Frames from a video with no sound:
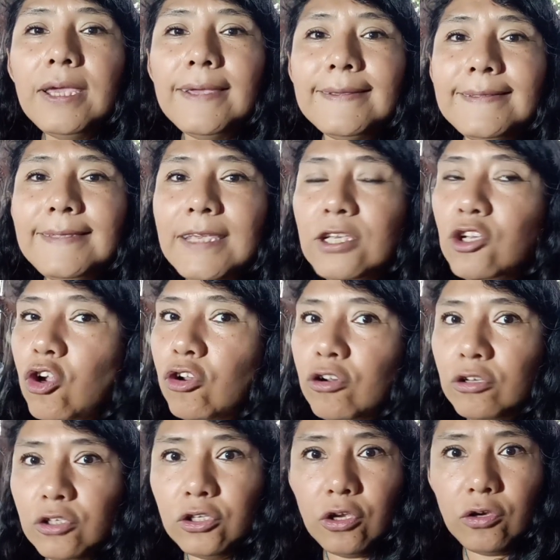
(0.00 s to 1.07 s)
Este, yo
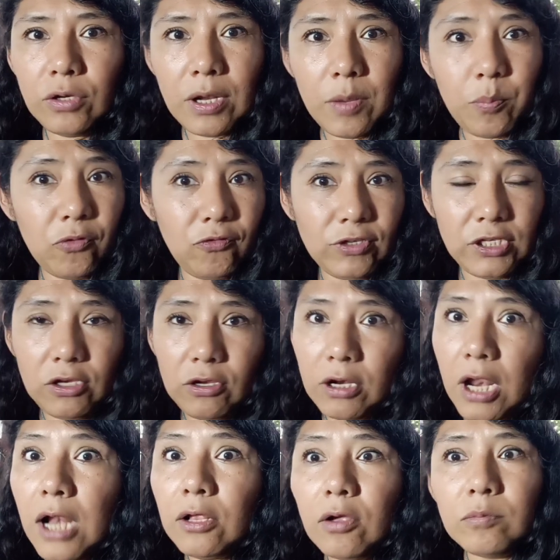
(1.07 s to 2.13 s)
no soy una
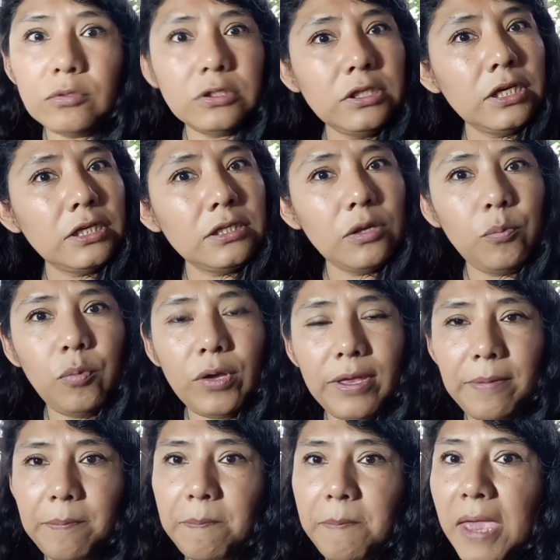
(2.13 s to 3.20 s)
profesional, como ustedes lo
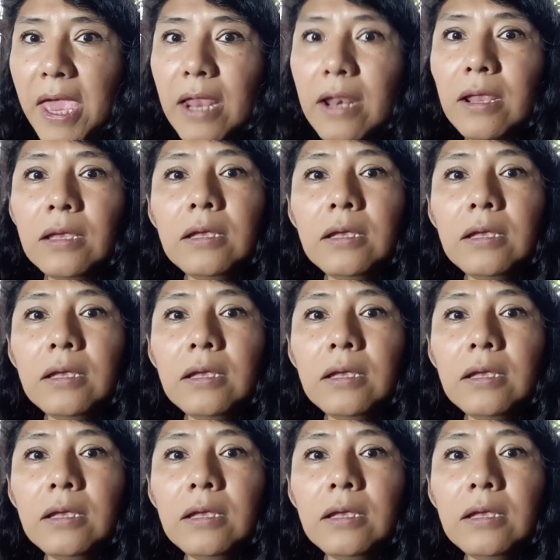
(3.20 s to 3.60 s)
pueden ver.